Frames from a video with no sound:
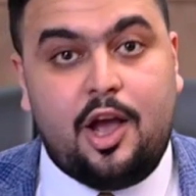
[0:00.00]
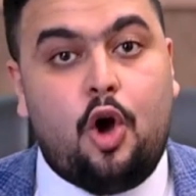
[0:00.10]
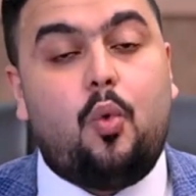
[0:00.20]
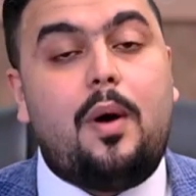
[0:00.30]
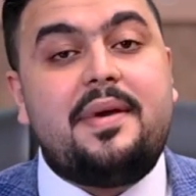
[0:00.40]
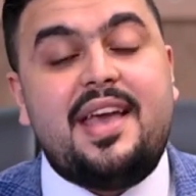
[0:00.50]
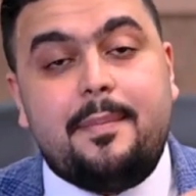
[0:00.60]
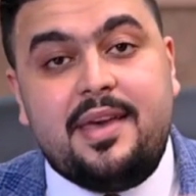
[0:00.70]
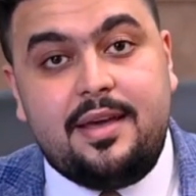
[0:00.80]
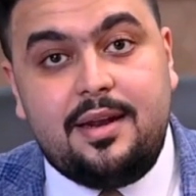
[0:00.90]
هو
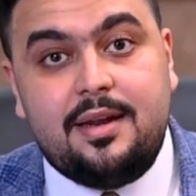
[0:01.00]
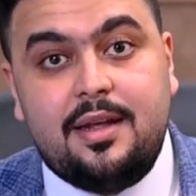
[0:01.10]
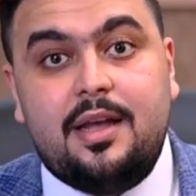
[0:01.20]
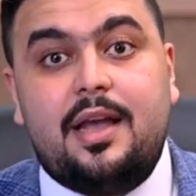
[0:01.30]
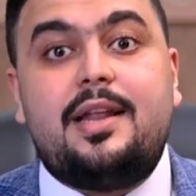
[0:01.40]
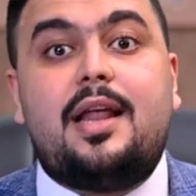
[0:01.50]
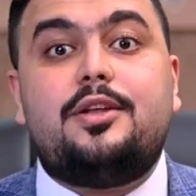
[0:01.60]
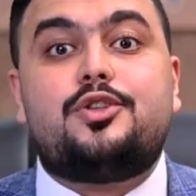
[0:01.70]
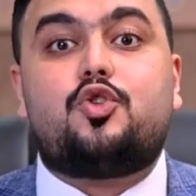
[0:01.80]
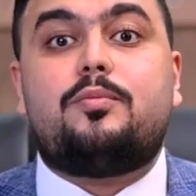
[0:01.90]
بيميل الى
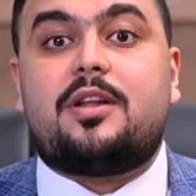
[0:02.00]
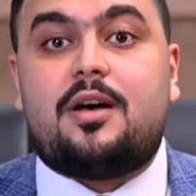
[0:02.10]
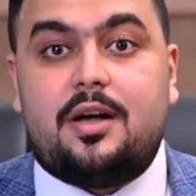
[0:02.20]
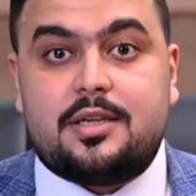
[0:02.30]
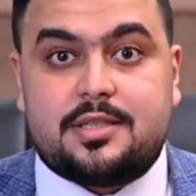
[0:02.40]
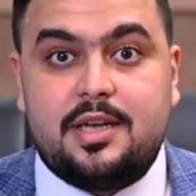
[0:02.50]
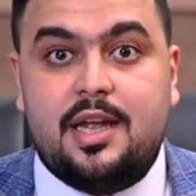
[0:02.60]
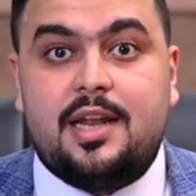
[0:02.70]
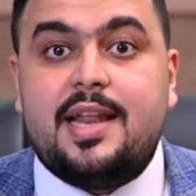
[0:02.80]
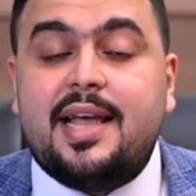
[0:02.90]
الاسلوب الخاص
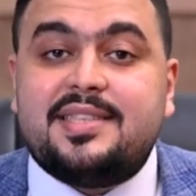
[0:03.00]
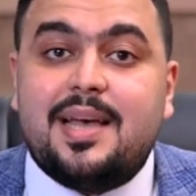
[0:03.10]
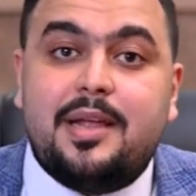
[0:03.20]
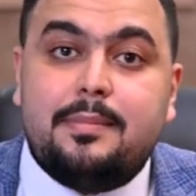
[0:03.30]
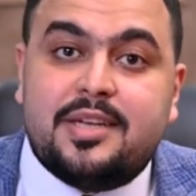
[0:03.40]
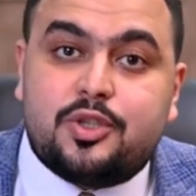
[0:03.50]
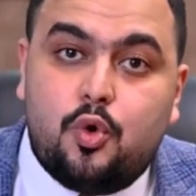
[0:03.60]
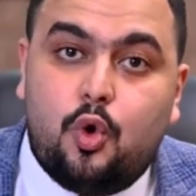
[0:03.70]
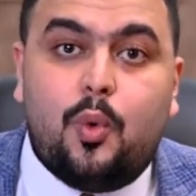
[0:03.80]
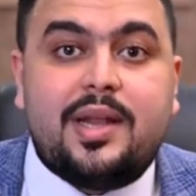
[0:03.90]
ليس
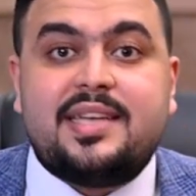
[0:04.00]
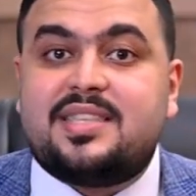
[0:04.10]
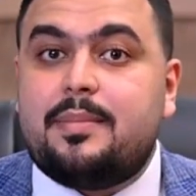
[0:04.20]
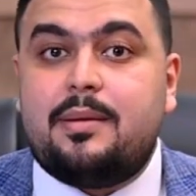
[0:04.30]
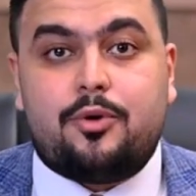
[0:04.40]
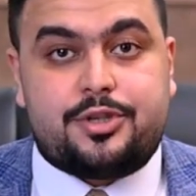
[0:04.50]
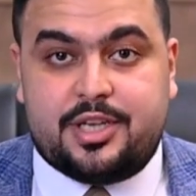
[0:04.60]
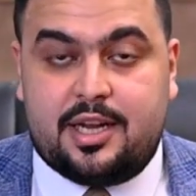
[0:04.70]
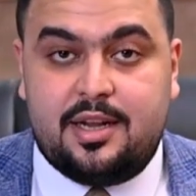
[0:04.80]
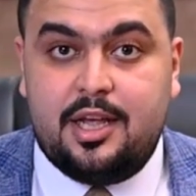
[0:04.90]
بالمسجوع وليس بالمرسل